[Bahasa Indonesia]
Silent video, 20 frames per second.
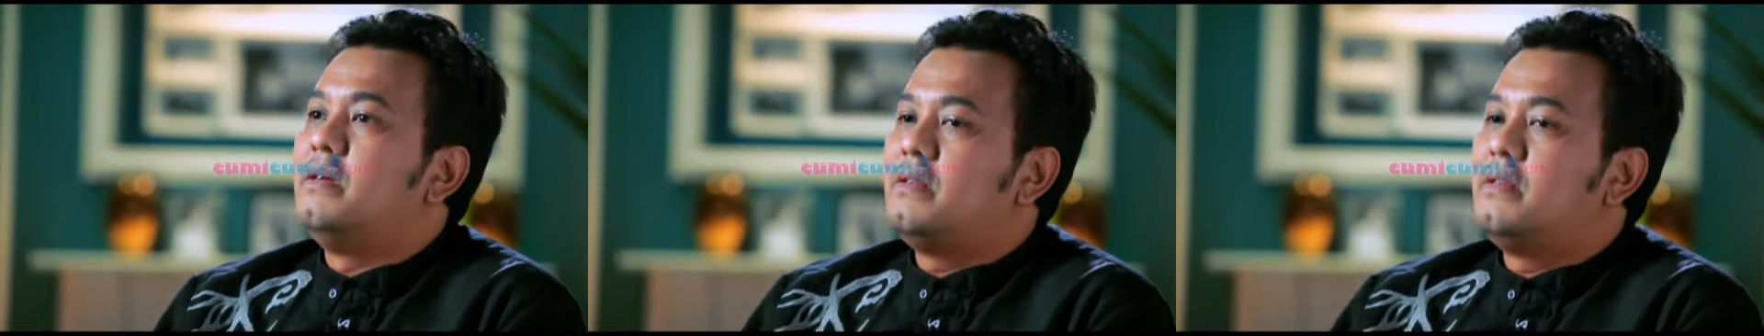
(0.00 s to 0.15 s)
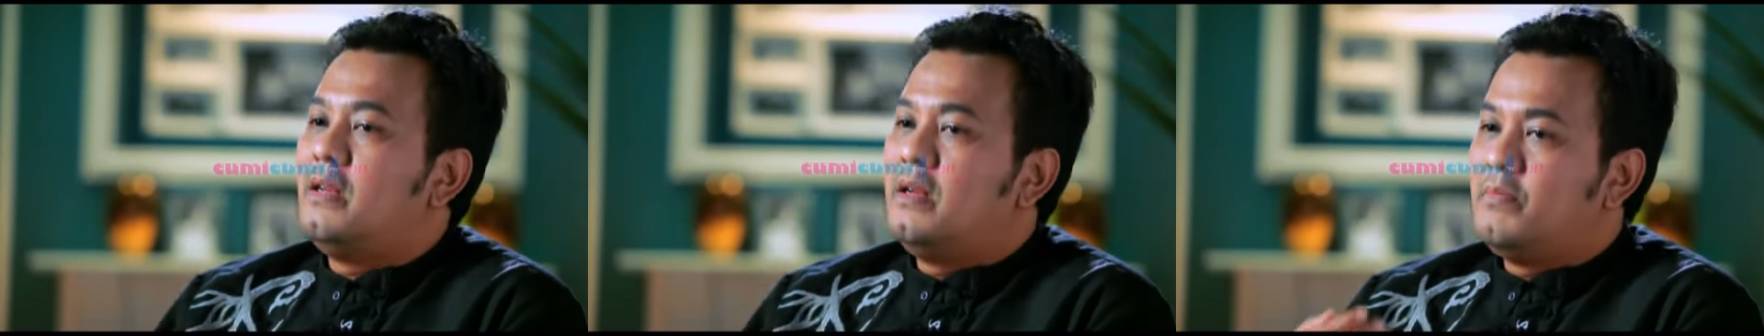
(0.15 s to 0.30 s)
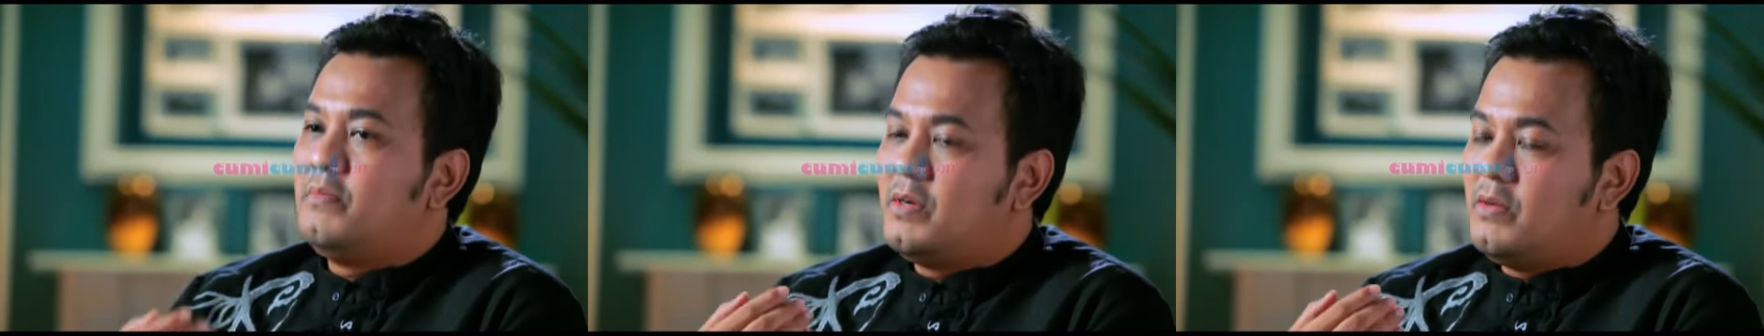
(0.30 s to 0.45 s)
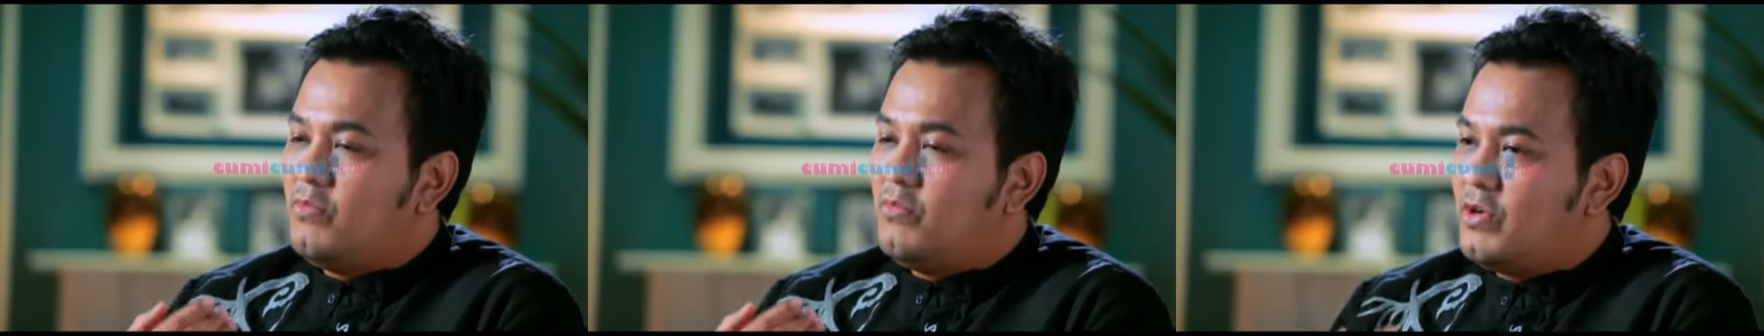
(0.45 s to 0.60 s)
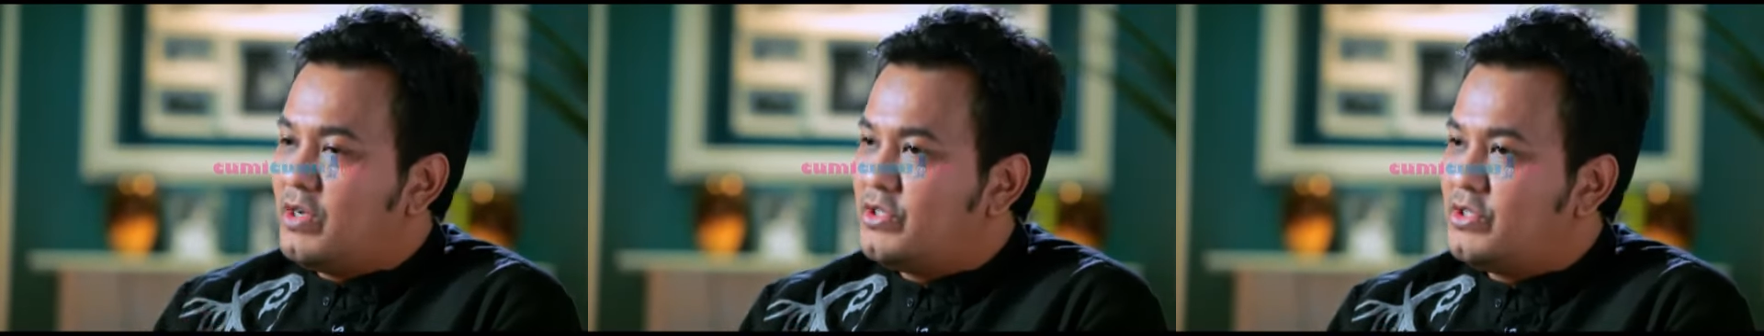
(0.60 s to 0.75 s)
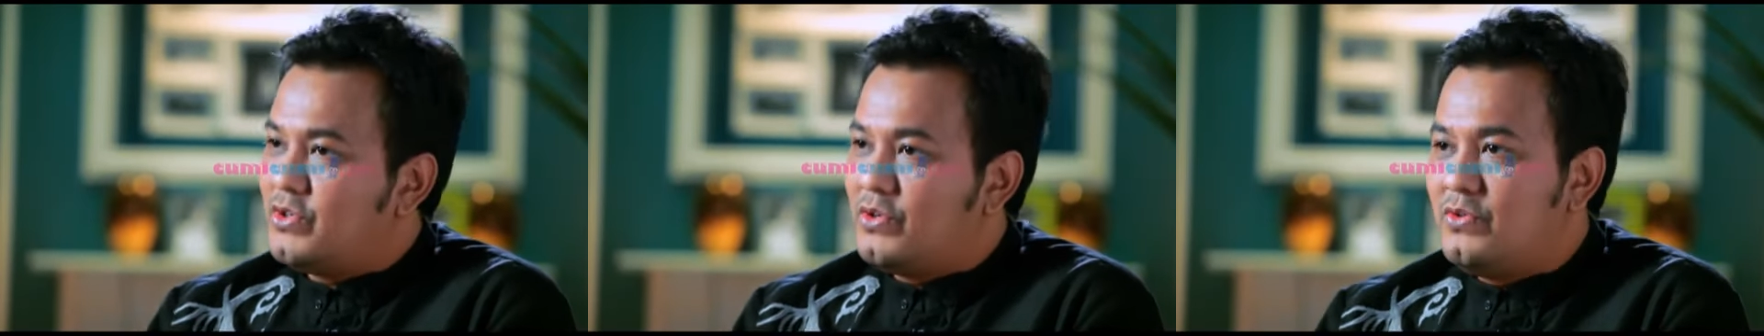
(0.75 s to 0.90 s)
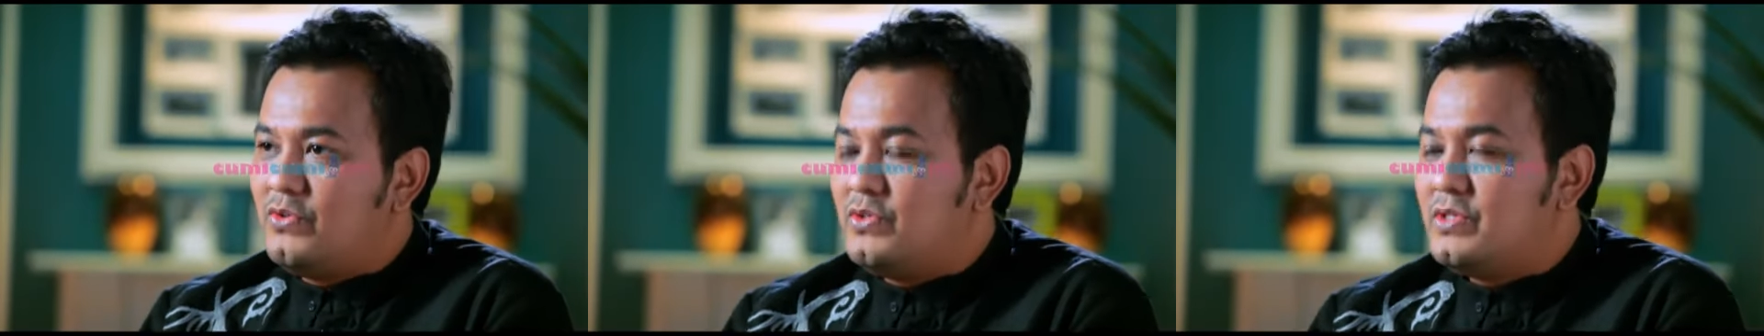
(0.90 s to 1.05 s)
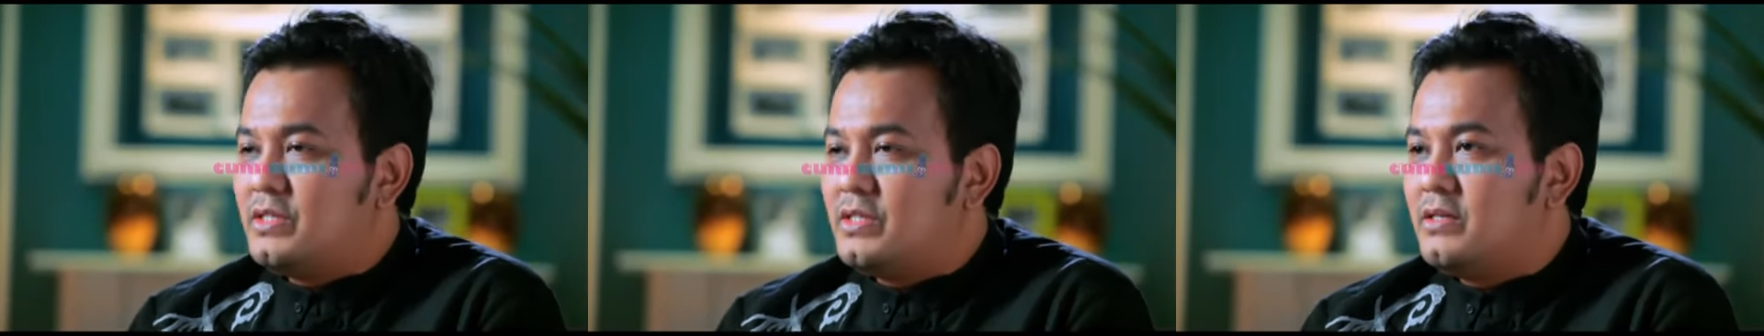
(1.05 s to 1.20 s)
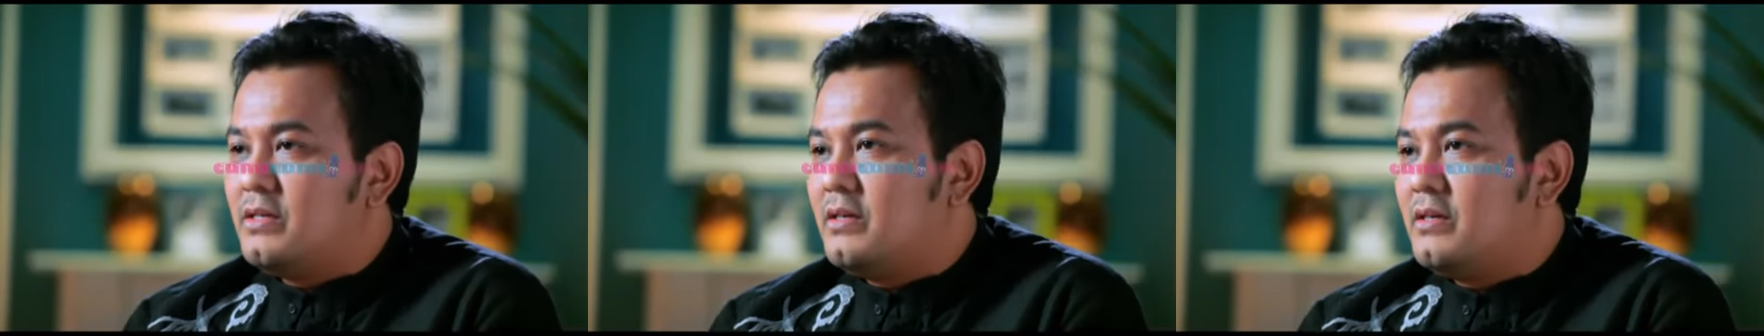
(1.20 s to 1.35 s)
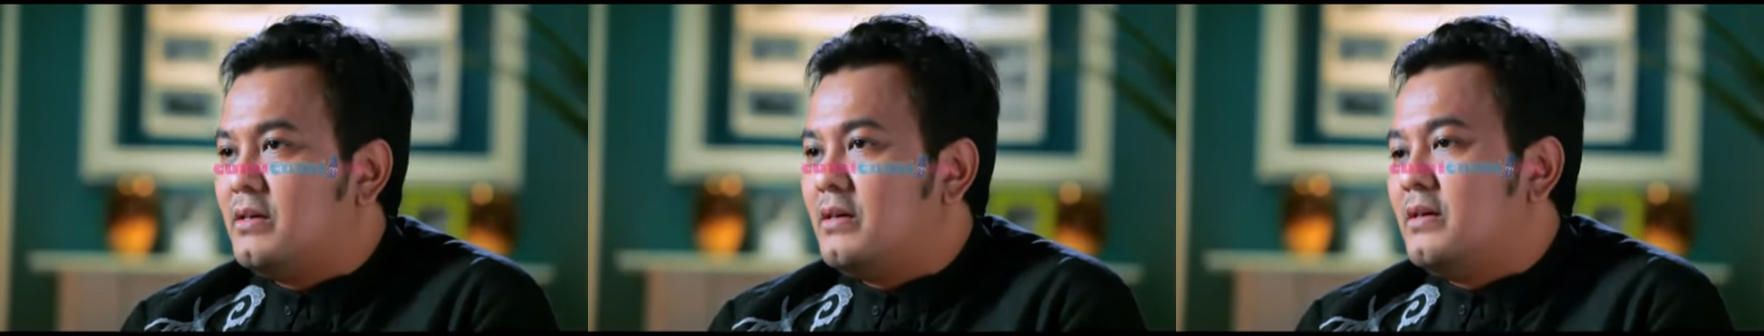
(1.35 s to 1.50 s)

dalam menemukan solusi